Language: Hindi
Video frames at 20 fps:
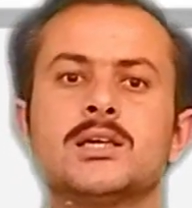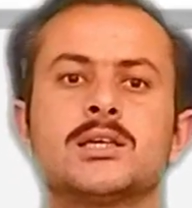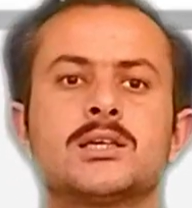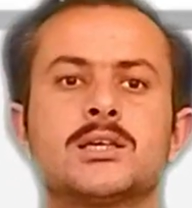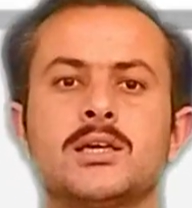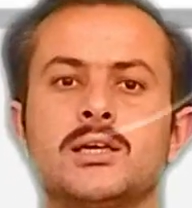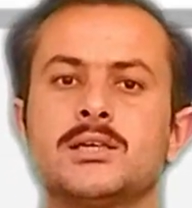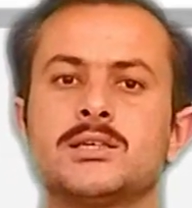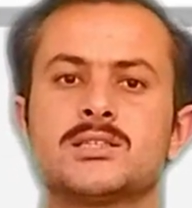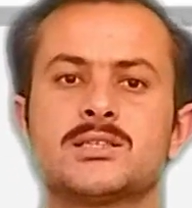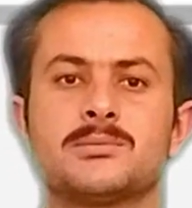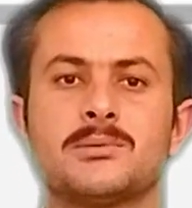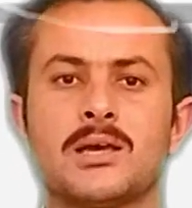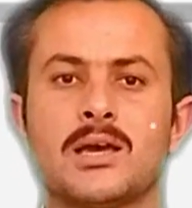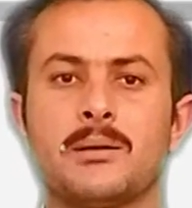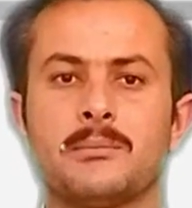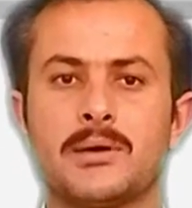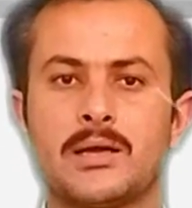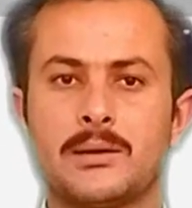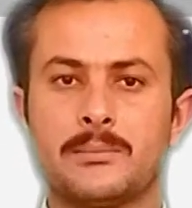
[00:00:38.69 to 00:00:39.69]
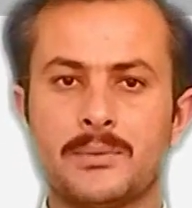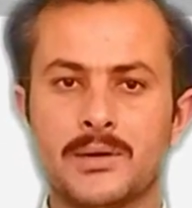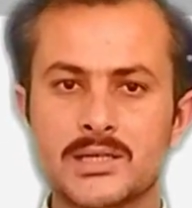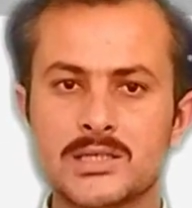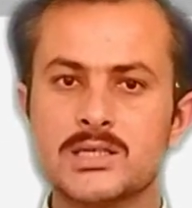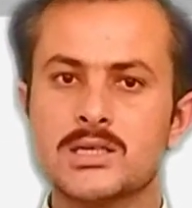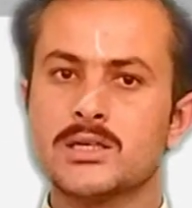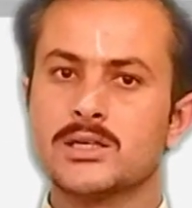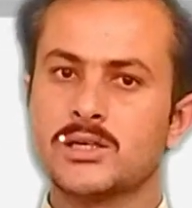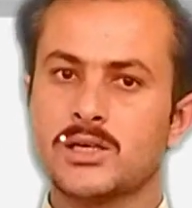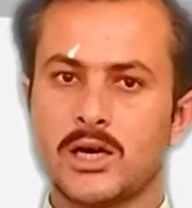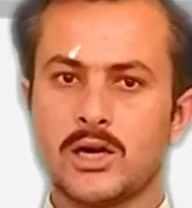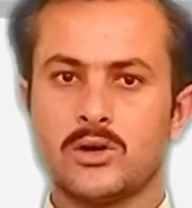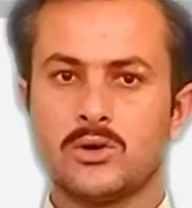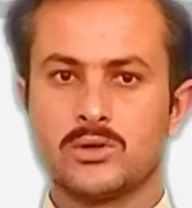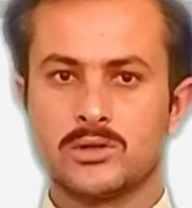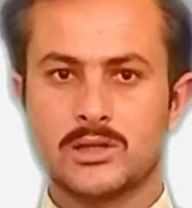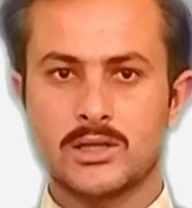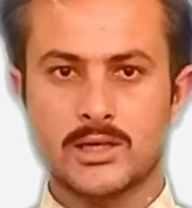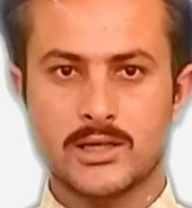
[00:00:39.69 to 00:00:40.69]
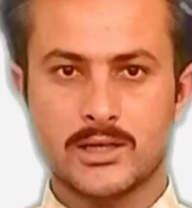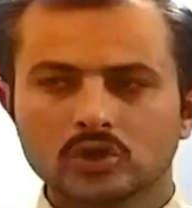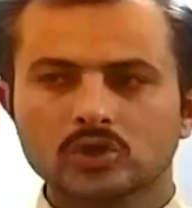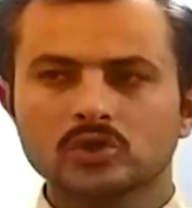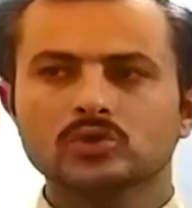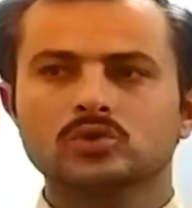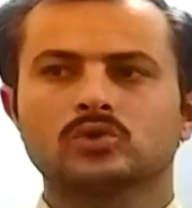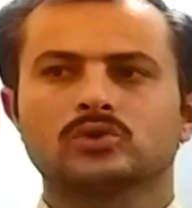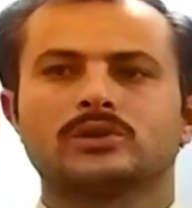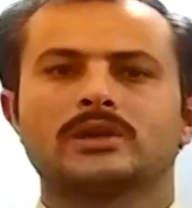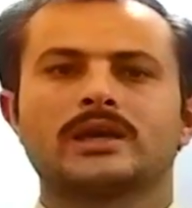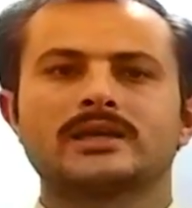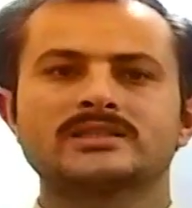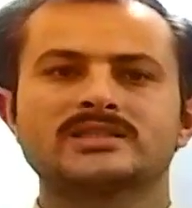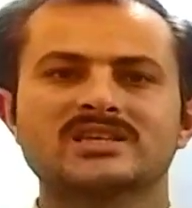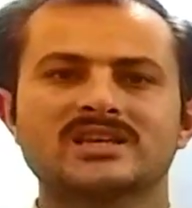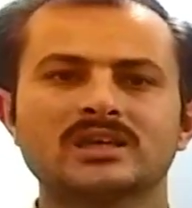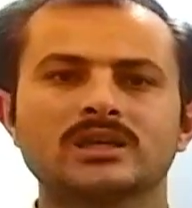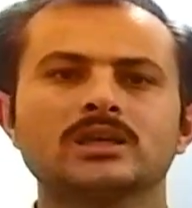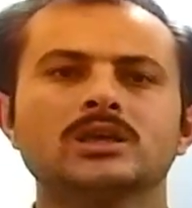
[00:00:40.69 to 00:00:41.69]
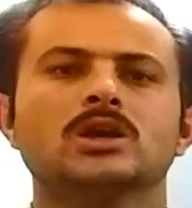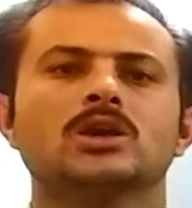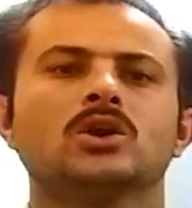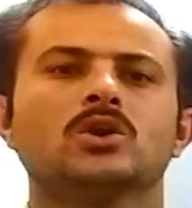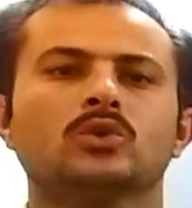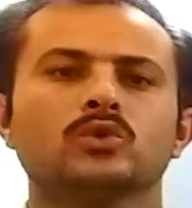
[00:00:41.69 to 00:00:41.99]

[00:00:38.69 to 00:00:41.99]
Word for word: कि इसमें हमारे पास क्या होता तो नाजरीन